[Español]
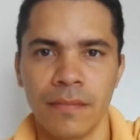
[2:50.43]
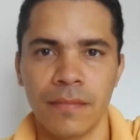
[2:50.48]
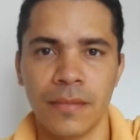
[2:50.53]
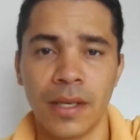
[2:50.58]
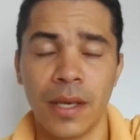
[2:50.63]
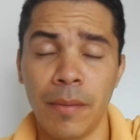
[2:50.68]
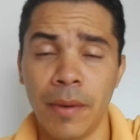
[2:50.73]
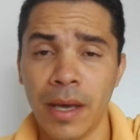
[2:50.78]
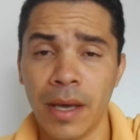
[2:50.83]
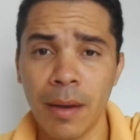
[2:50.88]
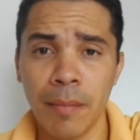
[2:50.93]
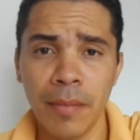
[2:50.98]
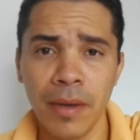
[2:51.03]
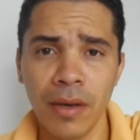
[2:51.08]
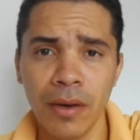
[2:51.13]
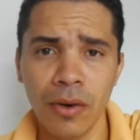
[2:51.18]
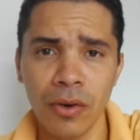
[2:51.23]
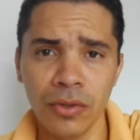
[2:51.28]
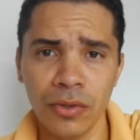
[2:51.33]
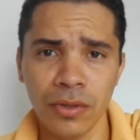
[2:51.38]
Y bien
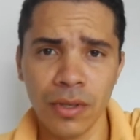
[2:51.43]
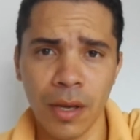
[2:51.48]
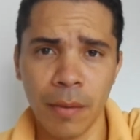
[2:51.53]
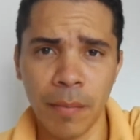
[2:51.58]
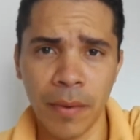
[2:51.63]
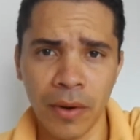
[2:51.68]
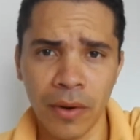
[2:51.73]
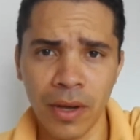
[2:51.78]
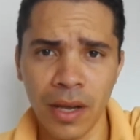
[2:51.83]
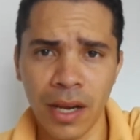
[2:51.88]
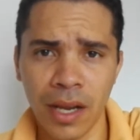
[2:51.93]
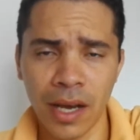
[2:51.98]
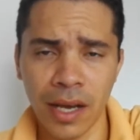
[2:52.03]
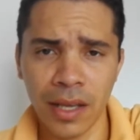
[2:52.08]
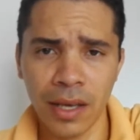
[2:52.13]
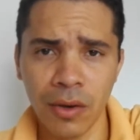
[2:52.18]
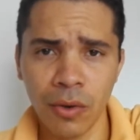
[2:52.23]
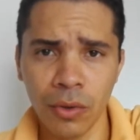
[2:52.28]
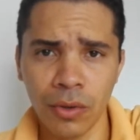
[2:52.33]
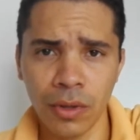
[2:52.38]
amigos, espero que les
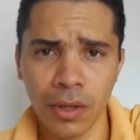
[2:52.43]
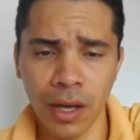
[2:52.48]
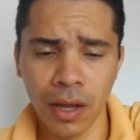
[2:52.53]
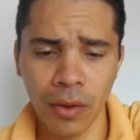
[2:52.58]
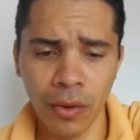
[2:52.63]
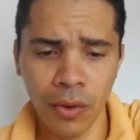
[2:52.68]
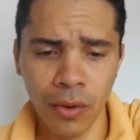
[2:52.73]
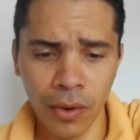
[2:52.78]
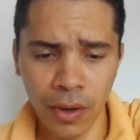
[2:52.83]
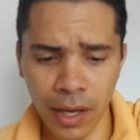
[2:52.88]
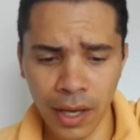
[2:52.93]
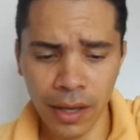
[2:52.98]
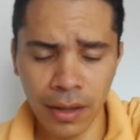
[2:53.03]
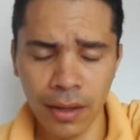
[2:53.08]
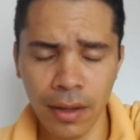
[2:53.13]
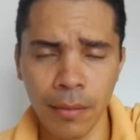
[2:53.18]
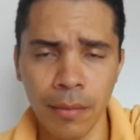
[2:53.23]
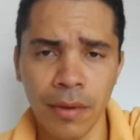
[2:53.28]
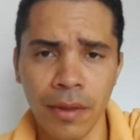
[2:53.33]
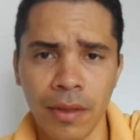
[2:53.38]
haya gustado
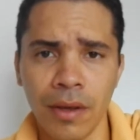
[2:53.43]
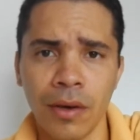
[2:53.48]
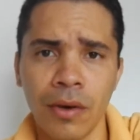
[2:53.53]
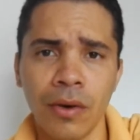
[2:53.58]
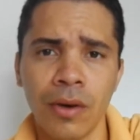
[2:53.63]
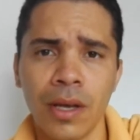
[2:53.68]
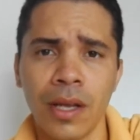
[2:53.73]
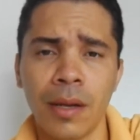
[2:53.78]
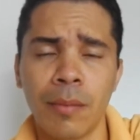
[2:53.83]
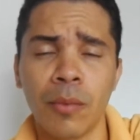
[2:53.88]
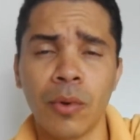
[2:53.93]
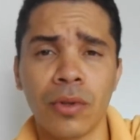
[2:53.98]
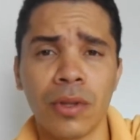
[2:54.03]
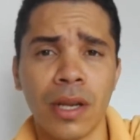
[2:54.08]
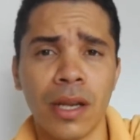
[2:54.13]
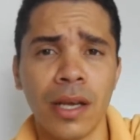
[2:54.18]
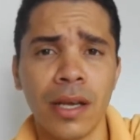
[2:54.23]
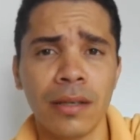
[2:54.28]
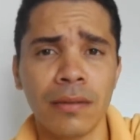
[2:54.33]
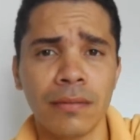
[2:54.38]
este video que les
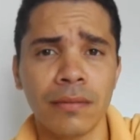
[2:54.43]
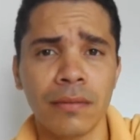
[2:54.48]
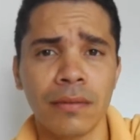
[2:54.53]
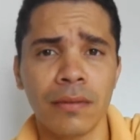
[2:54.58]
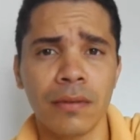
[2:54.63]
mostré,